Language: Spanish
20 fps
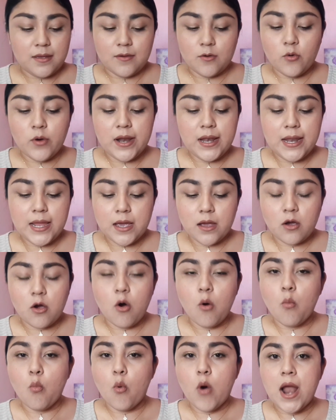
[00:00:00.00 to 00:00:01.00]
Huele
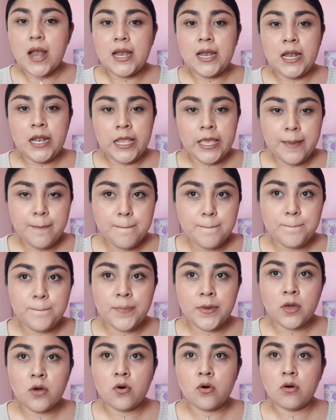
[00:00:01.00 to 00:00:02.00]
como a
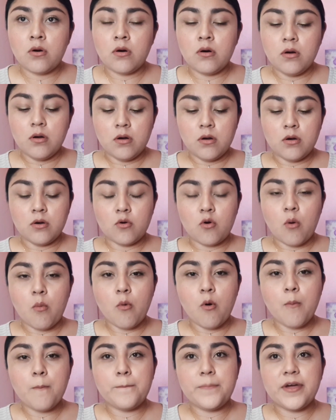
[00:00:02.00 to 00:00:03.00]
limpio,
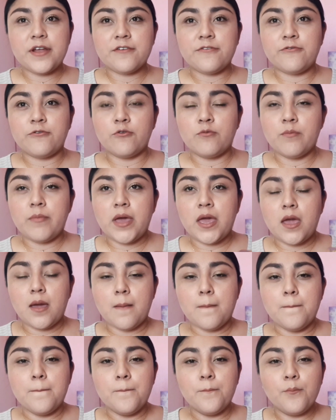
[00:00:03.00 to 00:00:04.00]
como un perfume
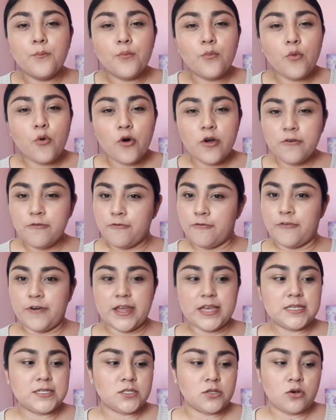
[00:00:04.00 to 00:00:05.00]
muy
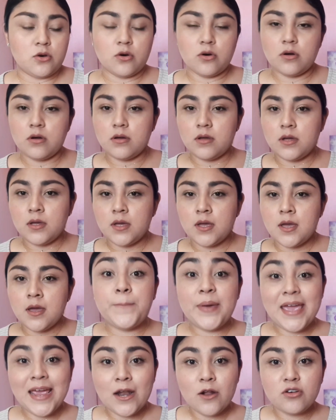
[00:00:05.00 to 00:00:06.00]
fresco,
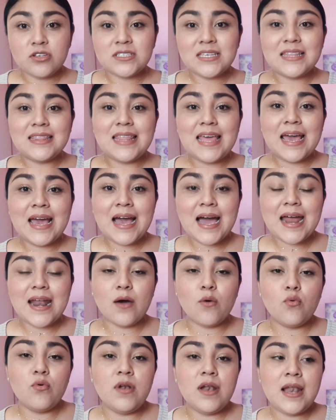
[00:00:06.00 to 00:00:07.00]
pero sin dejar
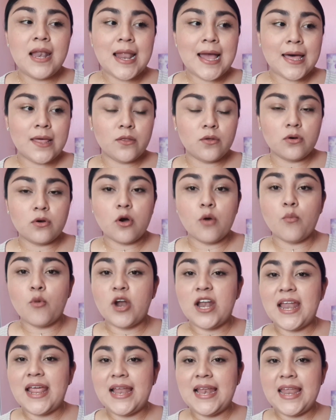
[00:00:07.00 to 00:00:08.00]
a un lado
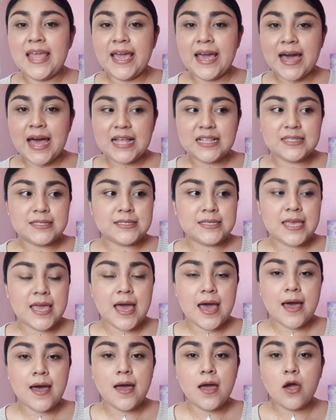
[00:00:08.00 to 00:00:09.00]
como la
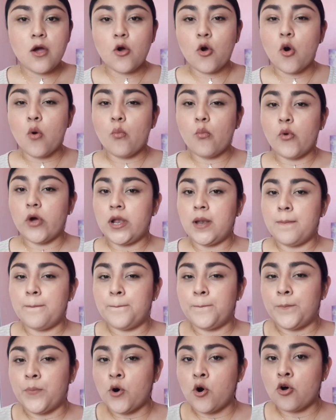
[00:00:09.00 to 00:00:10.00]
elegancia, como el
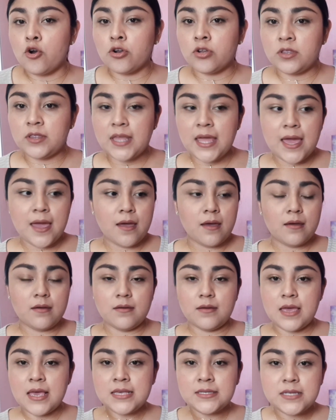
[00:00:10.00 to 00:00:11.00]
porte.
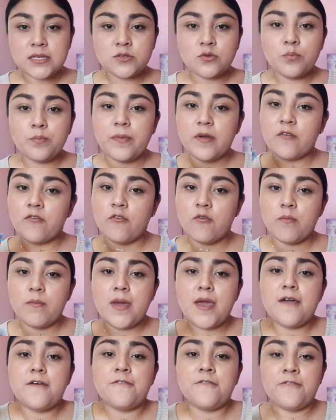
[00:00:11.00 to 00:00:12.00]
Este es un
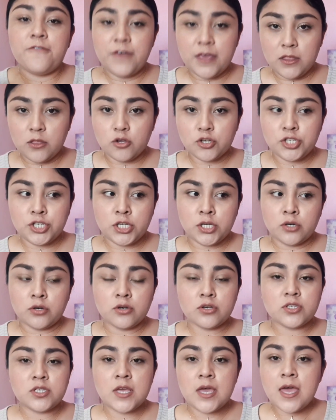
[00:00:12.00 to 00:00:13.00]
perfume fino,
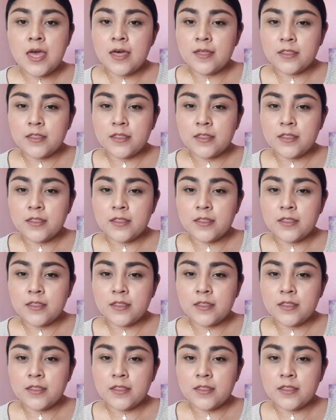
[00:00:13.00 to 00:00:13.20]
chicos.